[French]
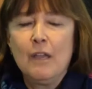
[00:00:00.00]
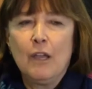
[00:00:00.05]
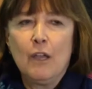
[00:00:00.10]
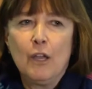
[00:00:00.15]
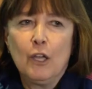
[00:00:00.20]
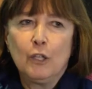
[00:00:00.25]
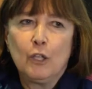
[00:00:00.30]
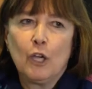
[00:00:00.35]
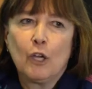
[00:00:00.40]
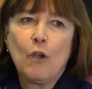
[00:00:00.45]

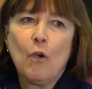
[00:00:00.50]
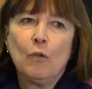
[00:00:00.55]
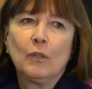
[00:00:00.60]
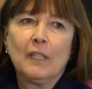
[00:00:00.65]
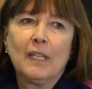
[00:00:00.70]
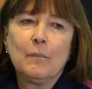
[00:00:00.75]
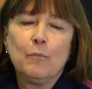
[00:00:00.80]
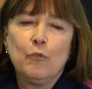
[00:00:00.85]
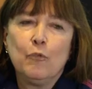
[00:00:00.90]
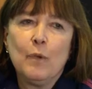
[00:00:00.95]
euh, de
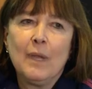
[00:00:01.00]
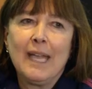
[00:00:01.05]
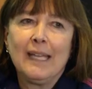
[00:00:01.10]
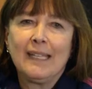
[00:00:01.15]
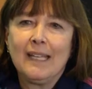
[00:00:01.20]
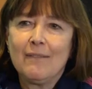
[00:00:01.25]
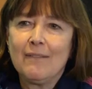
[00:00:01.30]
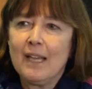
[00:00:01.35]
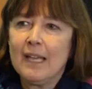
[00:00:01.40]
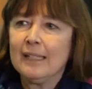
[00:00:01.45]
contribuer à
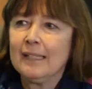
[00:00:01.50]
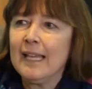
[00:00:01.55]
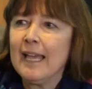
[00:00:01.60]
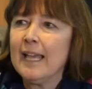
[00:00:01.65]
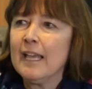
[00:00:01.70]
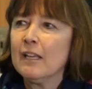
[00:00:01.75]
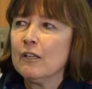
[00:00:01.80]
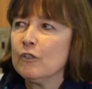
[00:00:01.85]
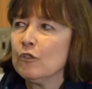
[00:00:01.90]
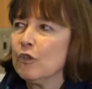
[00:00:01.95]

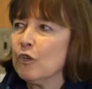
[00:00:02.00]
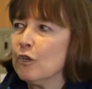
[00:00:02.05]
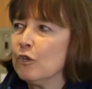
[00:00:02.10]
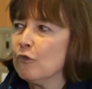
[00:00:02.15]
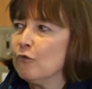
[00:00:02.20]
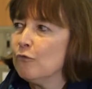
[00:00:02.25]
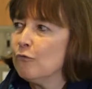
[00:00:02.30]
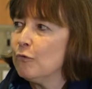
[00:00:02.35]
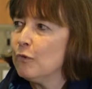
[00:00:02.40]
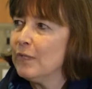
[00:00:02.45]
davantage, euh,
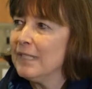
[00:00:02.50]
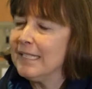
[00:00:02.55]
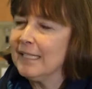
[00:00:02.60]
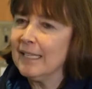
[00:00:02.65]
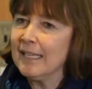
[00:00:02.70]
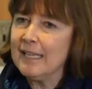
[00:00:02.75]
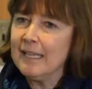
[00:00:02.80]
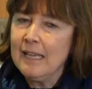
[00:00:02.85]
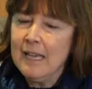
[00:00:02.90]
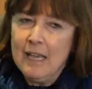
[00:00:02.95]
je vous
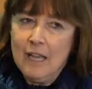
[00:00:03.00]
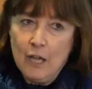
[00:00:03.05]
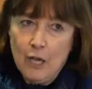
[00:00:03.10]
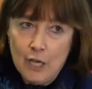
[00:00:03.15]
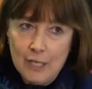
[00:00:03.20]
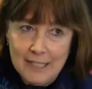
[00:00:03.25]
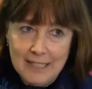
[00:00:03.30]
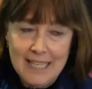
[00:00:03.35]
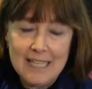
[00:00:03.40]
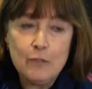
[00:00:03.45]
dirais,
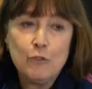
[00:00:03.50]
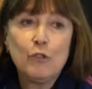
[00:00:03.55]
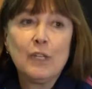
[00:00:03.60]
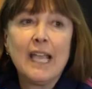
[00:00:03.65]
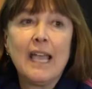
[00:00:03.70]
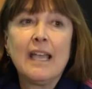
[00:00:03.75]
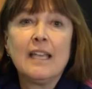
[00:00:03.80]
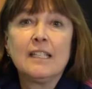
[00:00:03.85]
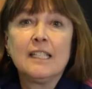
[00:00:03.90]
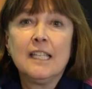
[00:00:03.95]
euh,
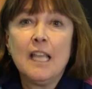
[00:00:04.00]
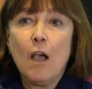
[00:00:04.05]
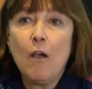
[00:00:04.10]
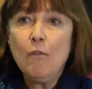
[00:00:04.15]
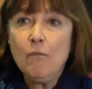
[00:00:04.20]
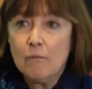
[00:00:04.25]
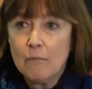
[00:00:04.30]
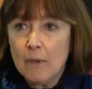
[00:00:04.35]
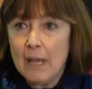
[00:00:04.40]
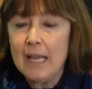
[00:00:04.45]

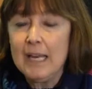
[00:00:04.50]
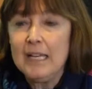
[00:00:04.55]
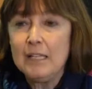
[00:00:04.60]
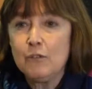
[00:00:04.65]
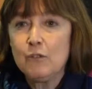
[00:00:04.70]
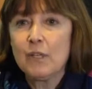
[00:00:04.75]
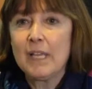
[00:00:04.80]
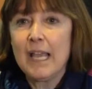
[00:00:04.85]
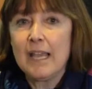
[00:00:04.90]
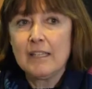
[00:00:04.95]
d'éducation. Hein,
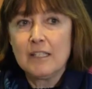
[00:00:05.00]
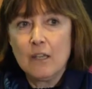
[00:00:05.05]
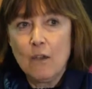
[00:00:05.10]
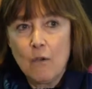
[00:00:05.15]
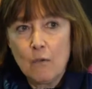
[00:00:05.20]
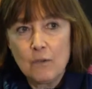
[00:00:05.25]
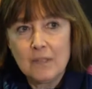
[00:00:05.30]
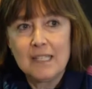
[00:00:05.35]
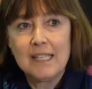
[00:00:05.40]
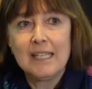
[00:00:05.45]

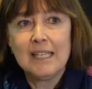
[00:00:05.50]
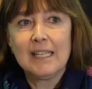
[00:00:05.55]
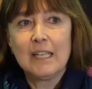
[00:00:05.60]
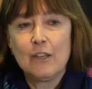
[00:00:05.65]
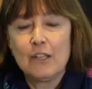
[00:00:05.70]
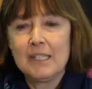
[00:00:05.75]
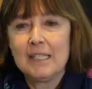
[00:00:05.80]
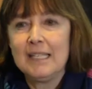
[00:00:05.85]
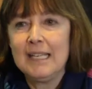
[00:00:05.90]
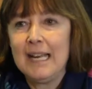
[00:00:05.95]
l'éducation, on sait
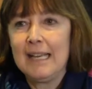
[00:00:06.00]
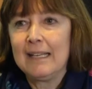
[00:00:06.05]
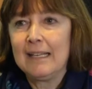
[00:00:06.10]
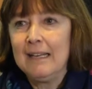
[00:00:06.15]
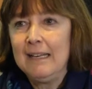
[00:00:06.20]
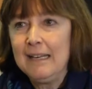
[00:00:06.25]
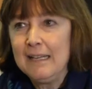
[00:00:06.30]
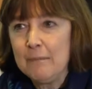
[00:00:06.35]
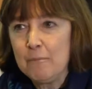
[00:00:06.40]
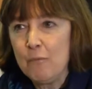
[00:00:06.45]
que c'est la
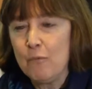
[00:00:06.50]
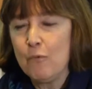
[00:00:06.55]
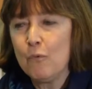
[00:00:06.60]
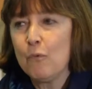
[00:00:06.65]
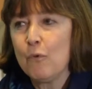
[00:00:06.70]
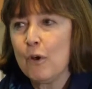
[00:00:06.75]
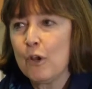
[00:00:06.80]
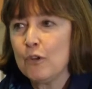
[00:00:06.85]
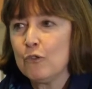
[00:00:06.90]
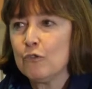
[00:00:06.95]
clé
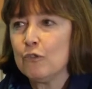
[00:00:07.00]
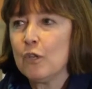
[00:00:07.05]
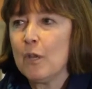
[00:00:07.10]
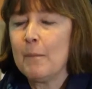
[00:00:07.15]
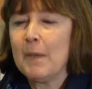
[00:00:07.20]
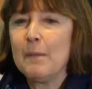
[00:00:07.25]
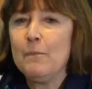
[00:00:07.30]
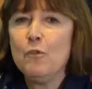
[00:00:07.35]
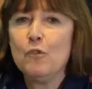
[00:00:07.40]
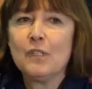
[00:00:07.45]
pour
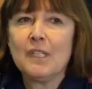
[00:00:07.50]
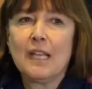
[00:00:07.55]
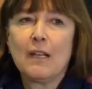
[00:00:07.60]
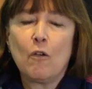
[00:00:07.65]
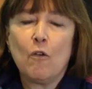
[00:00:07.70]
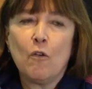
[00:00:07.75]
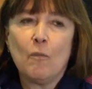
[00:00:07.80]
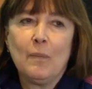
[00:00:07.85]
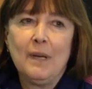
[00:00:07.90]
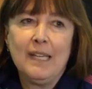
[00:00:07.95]
justement mieux
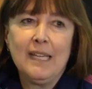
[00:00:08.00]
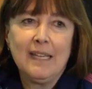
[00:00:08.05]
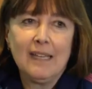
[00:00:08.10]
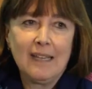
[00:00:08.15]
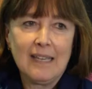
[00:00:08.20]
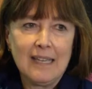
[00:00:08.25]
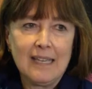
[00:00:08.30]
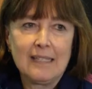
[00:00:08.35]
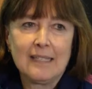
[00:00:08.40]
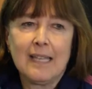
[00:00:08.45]
s'accomplir
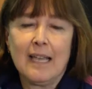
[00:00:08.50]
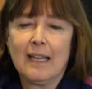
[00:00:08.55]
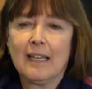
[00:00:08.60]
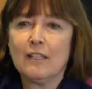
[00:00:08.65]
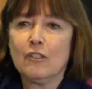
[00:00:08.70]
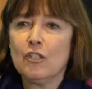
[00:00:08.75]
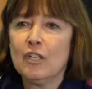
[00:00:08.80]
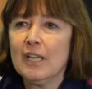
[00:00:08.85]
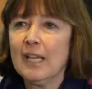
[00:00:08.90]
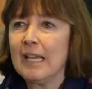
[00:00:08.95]
et
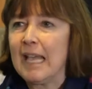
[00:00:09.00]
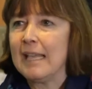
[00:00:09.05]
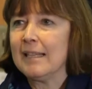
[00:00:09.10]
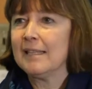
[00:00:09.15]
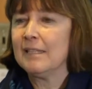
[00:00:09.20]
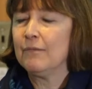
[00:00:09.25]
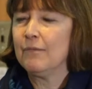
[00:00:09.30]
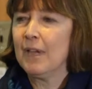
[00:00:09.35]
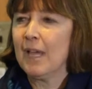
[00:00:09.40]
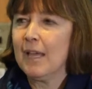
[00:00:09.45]
s'enrichir à
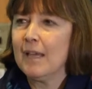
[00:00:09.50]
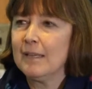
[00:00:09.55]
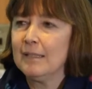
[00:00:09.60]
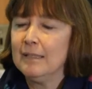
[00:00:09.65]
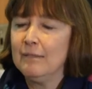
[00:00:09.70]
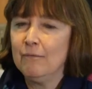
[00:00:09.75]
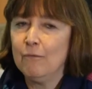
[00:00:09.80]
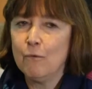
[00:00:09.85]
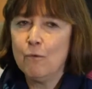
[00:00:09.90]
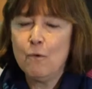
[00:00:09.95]
différents
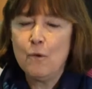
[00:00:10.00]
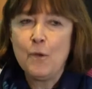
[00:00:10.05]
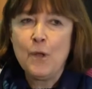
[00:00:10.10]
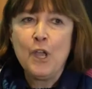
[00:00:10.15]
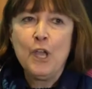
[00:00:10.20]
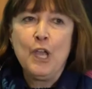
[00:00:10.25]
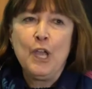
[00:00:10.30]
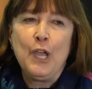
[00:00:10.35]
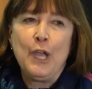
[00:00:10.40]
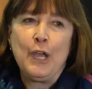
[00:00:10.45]
niveaux.
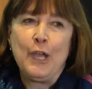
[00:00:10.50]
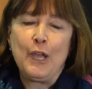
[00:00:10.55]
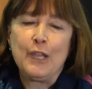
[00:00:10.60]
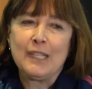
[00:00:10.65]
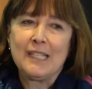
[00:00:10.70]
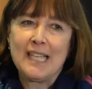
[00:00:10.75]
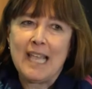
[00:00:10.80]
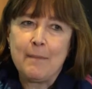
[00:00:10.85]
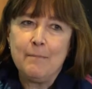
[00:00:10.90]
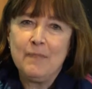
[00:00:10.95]
Euh,
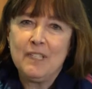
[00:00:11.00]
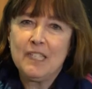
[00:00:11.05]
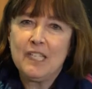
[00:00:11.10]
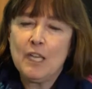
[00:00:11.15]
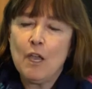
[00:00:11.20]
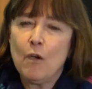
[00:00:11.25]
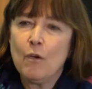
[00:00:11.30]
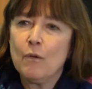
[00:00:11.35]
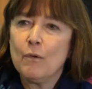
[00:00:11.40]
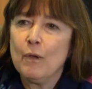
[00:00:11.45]
sa
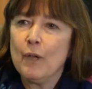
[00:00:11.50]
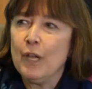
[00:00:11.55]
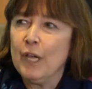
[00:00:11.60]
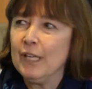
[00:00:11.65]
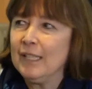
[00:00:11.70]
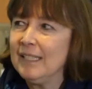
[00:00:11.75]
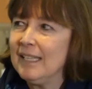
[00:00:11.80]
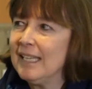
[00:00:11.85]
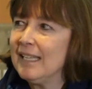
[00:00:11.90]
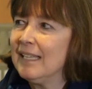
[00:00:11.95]
mission
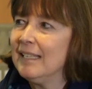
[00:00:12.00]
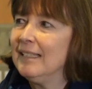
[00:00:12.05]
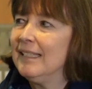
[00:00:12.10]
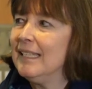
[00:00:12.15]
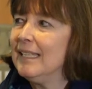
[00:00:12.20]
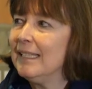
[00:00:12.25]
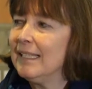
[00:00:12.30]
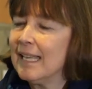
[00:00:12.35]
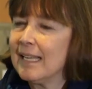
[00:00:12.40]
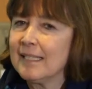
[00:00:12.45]
euh,
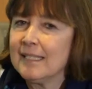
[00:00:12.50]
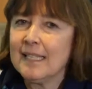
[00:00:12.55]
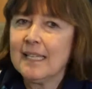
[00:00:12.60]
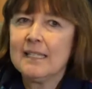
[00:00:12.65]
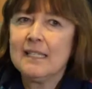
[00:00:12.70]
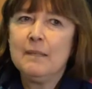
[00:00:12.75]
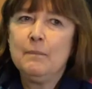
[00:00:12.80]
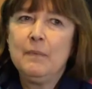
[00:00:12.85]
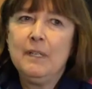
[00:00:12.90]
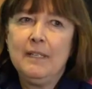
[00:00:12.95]
d'équité,
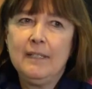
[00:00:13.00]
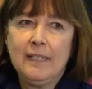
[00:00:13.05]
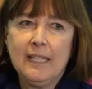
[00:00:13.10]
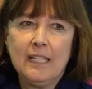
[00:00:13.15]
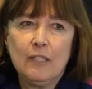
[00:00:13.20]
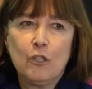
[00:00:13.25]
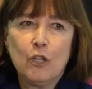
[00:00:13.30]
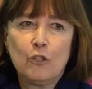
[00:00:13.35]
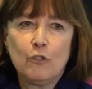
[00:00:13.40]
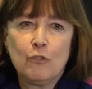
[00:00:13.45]
d'accessibilité, de